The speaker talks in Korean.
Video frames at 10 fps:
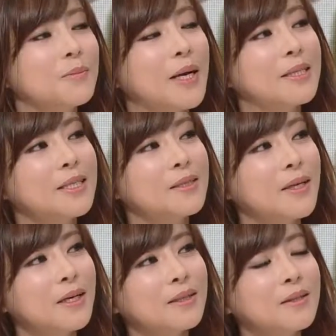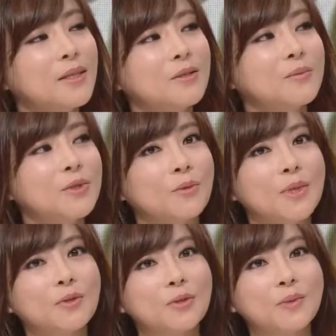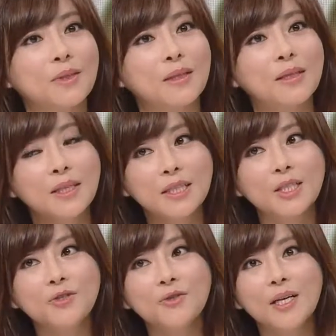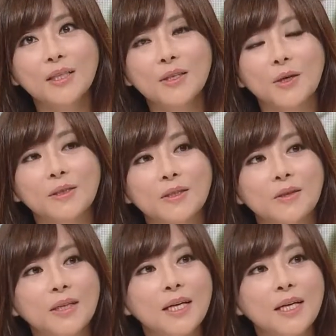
발치를 해야 된다 그러면 정말 좀 이렇게 신중하게 결정을